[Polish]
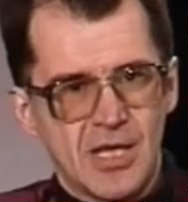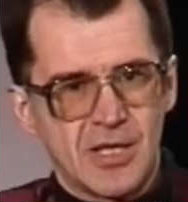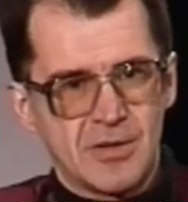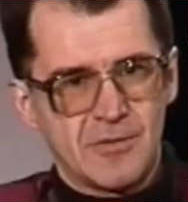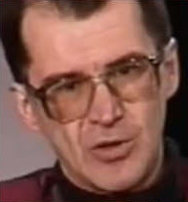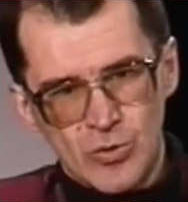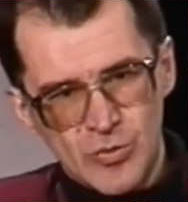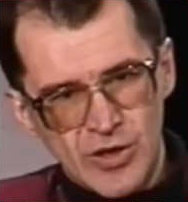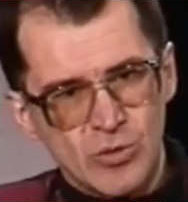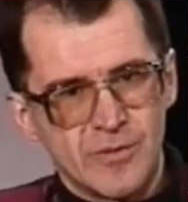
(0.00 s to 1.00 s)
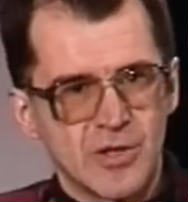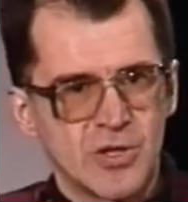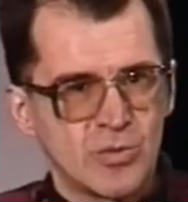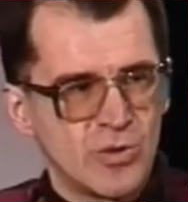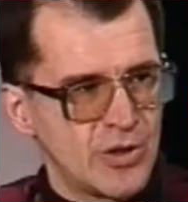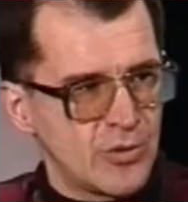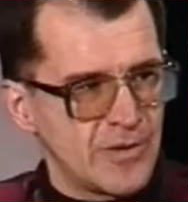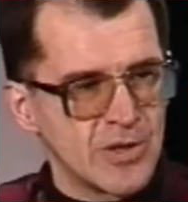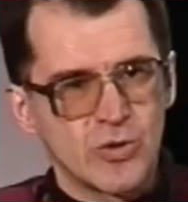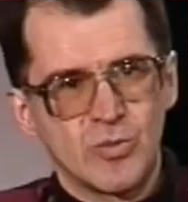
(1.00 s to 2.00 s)
Wielu mu nie uwierzyło, nie
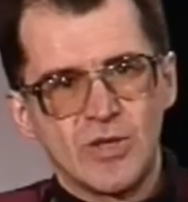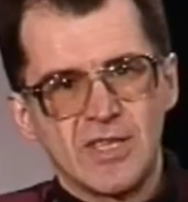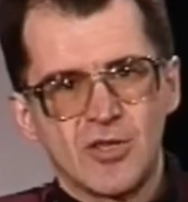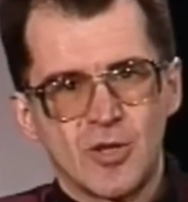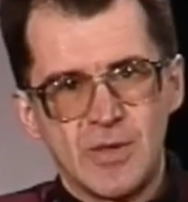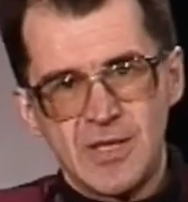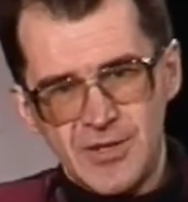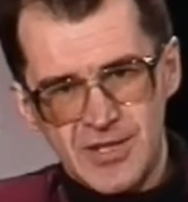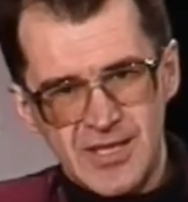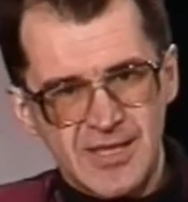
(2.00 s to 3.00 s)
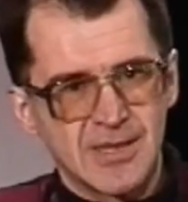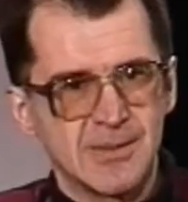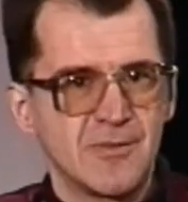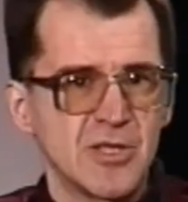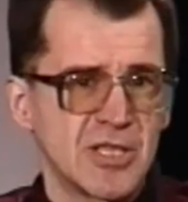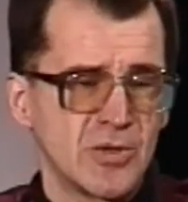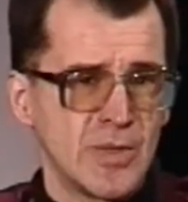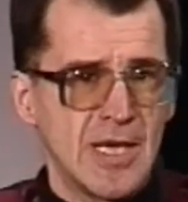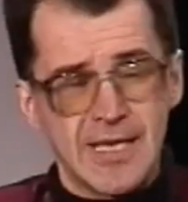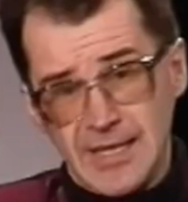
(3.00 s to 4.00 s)
uwierzył mu Lech Grobelny, źle na tym wyszedł.
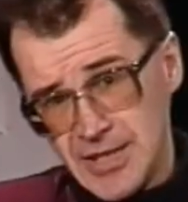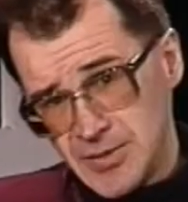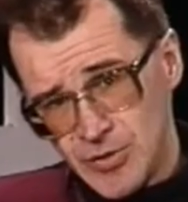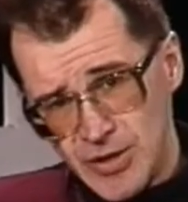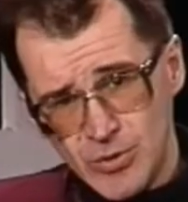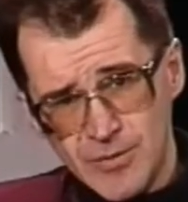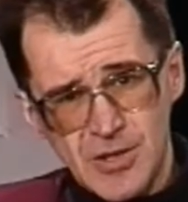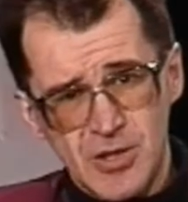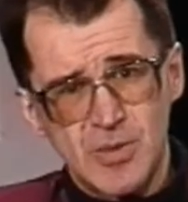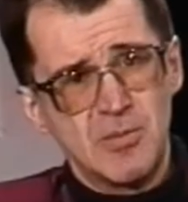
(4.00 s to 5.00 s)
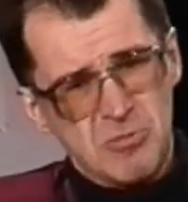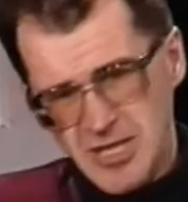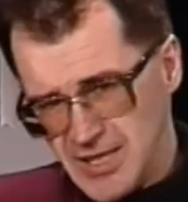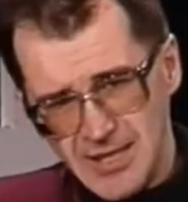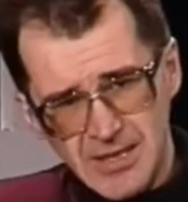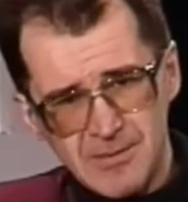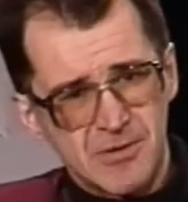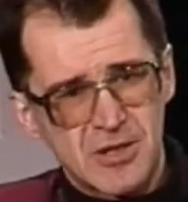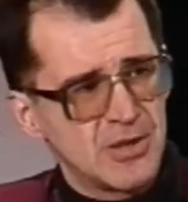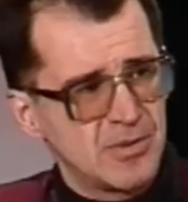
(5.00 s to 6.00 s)
Ja też mu nie uwierzyłem, źle na tym
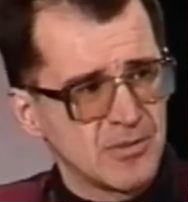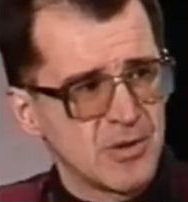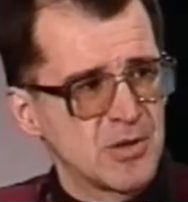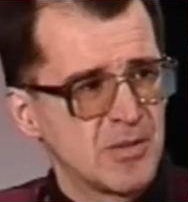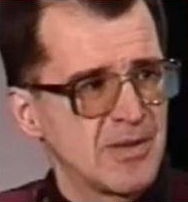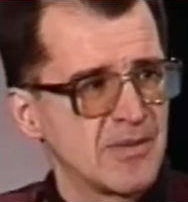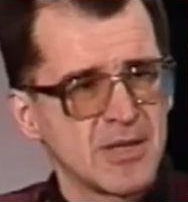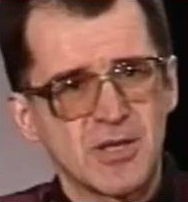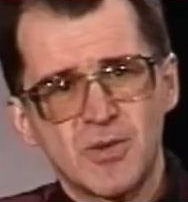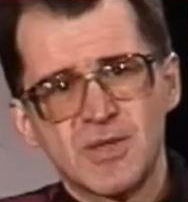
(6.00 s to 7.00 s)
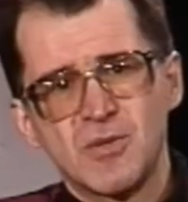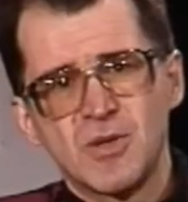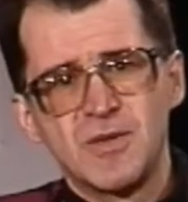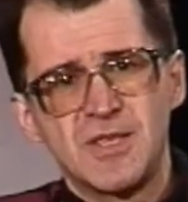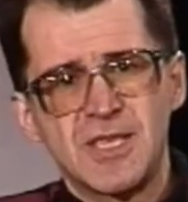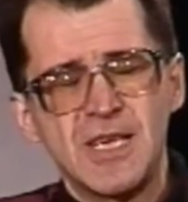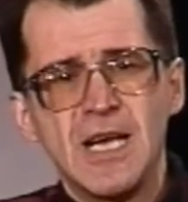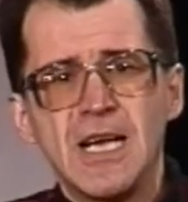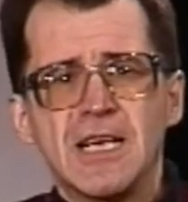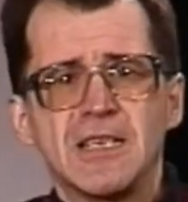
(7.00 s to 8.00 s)
wyszedłem. To, co miałem, straciło całkowicie
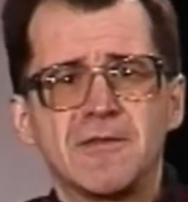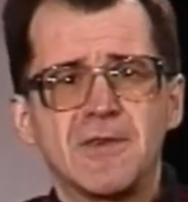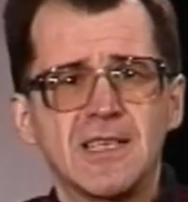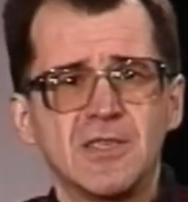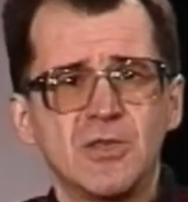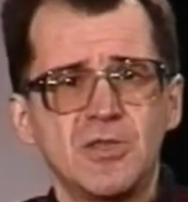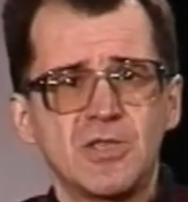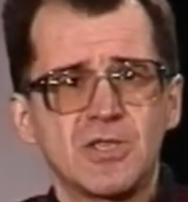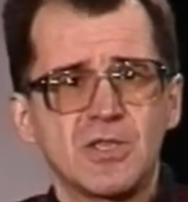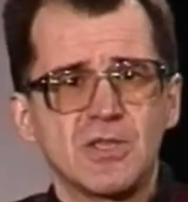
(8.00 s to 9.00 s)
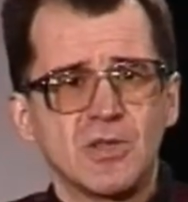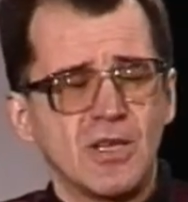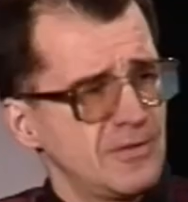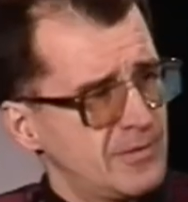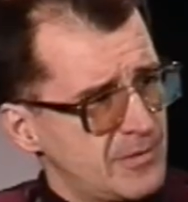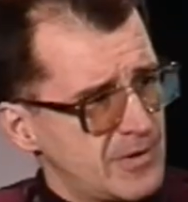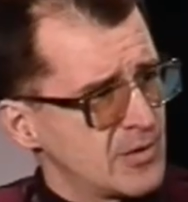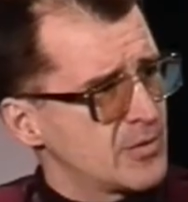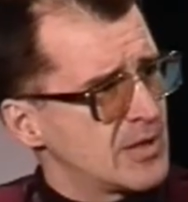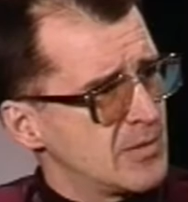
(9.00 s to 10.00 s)
wartość. No, w związku z
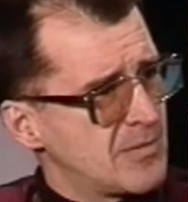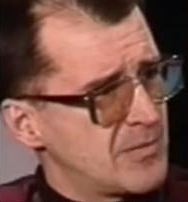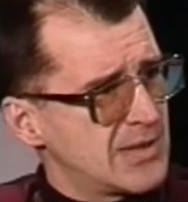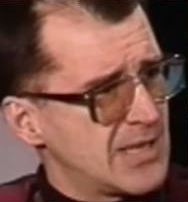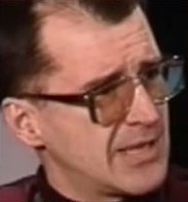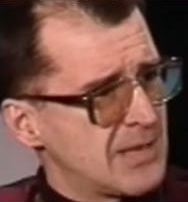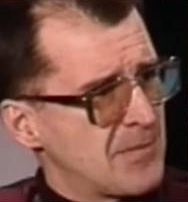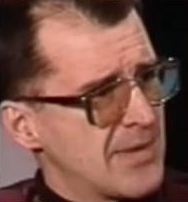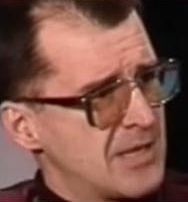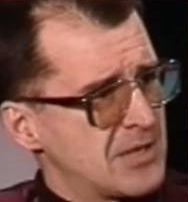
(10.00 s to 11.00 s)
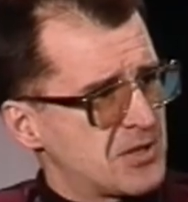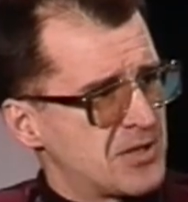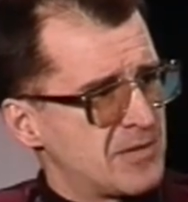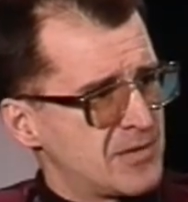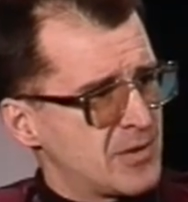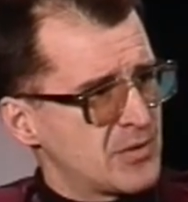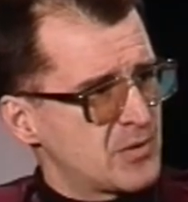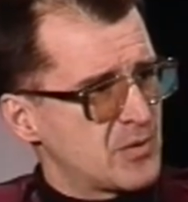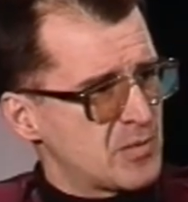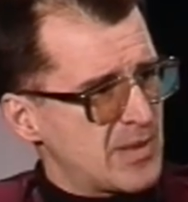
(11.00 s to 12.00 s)
tym mam pytanie. Czy w związku z
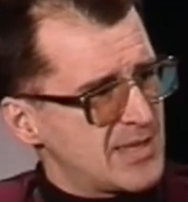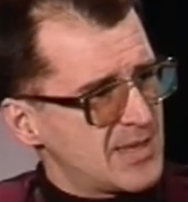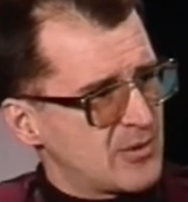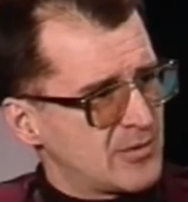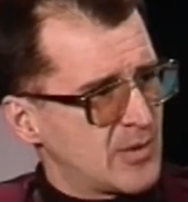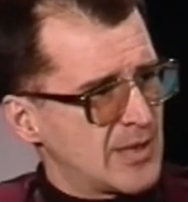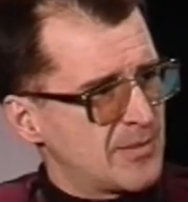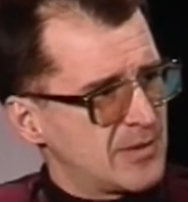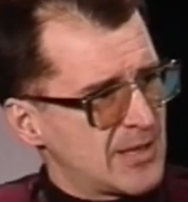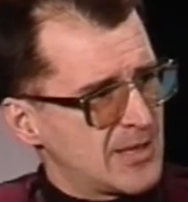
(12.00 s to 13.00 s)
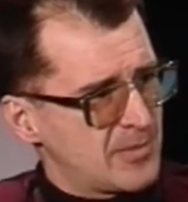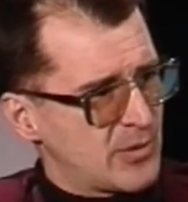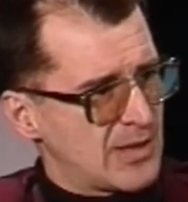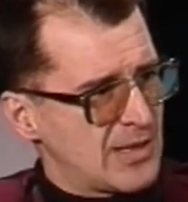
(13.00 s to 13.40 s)
pańskim odwołaniem teraz pora